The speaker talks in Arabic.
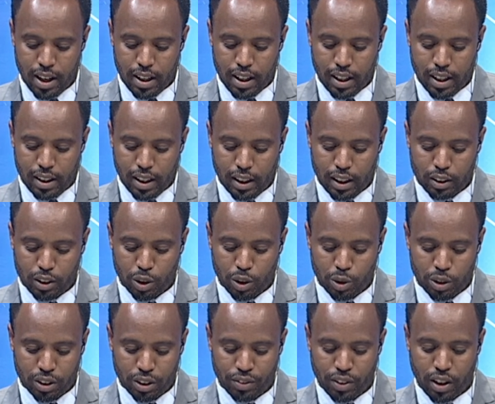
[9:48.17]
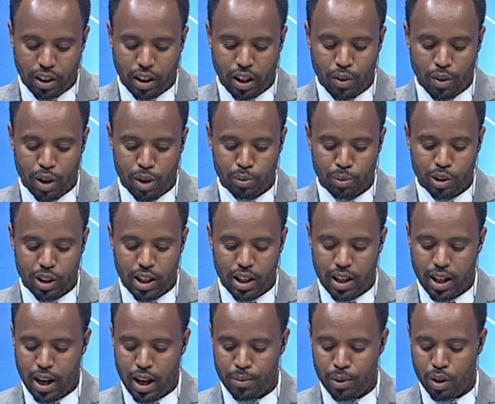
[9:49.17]
جيتاتشو شفرة والمدير
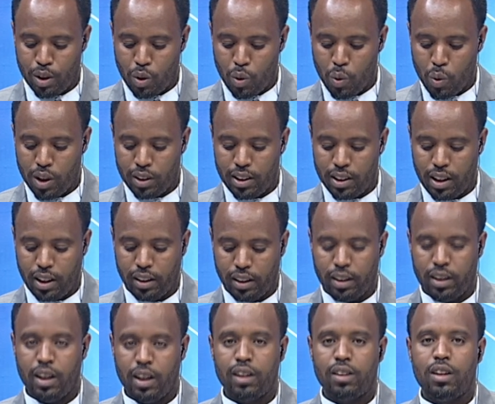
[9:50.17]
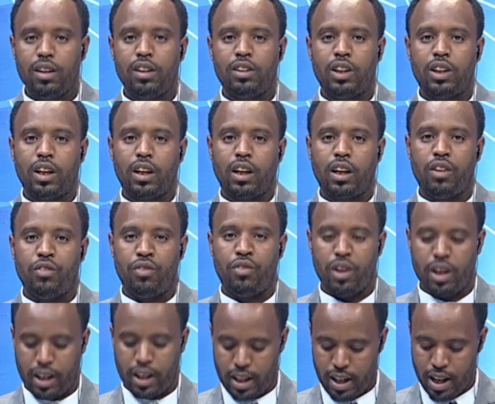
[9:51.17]
العام لقوات الاحتياط لشرق
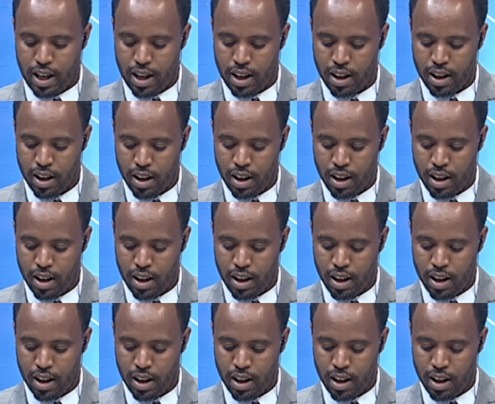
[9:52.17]
إفريقيا